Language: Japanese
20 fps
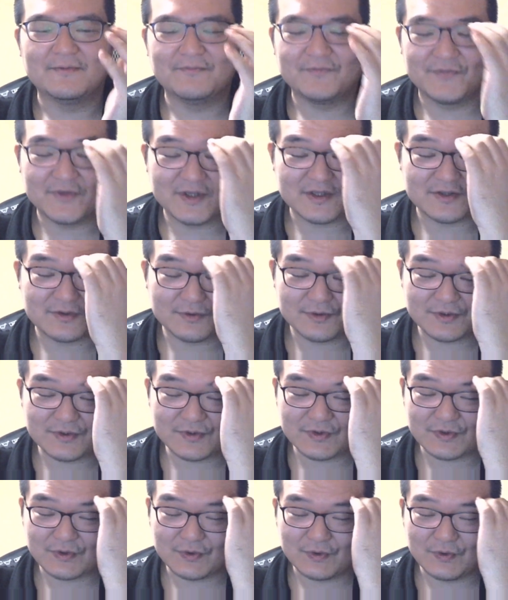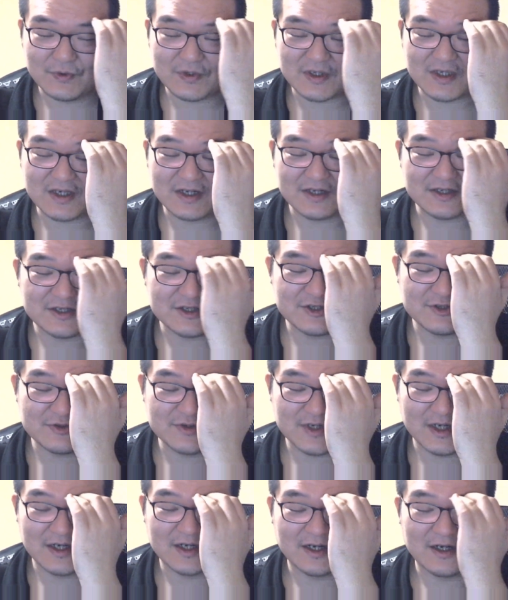で、そうすると納期がにしゅ
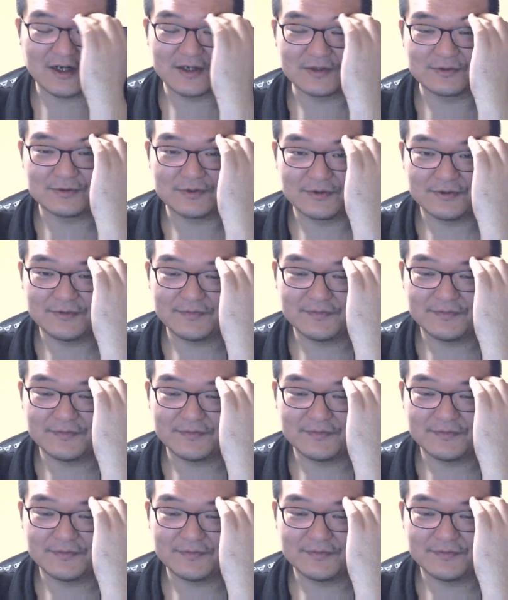うかんかかると。